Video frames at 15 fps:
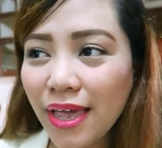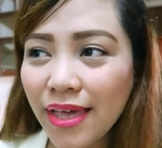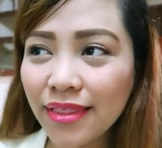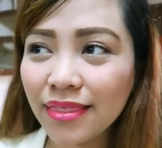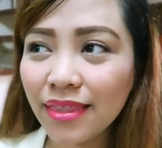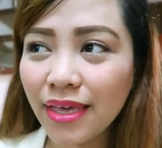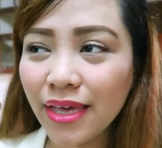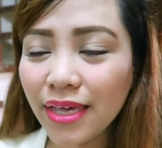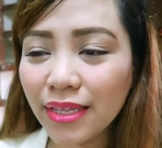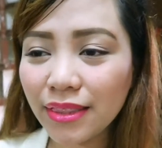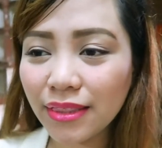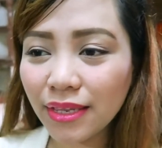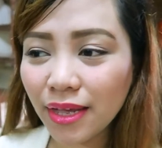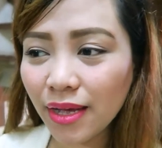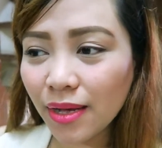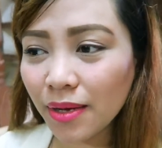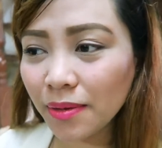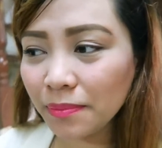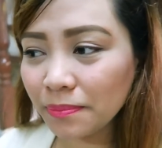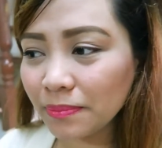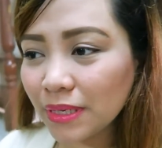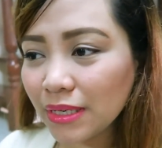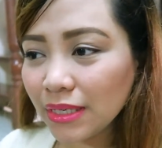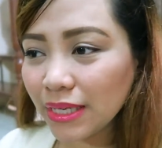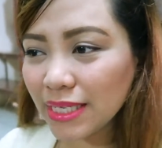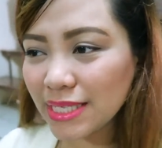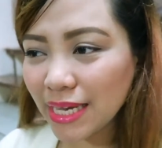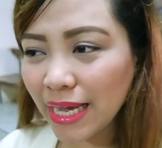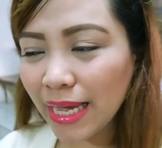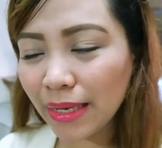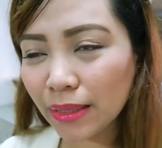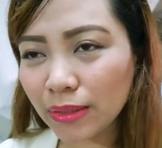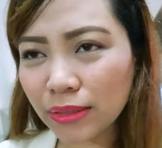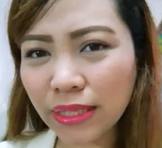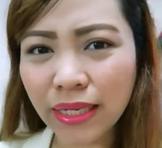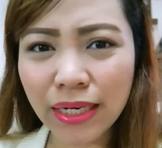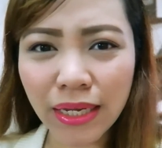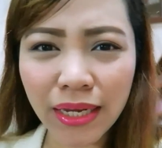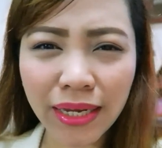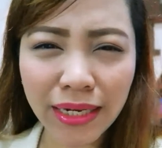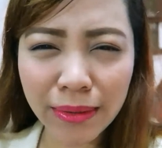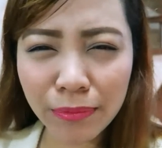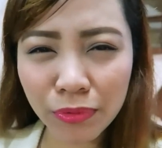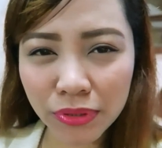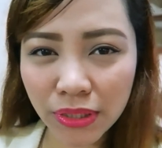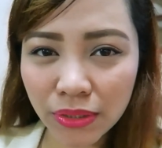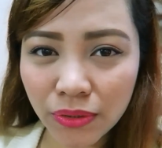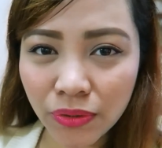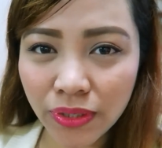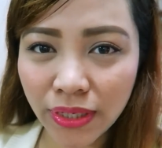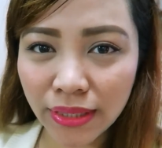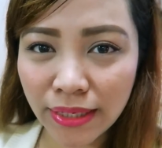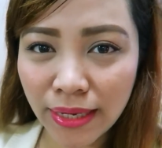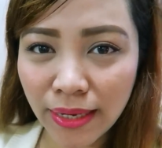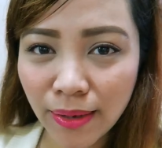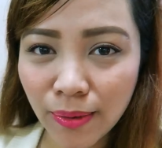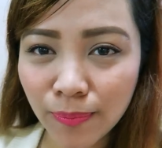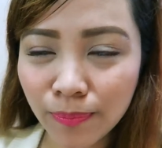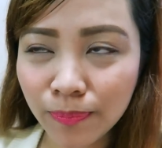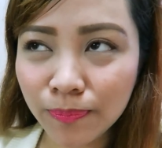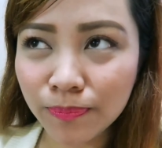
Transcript: And then, um, kasi nga, nakalimutan ko rin na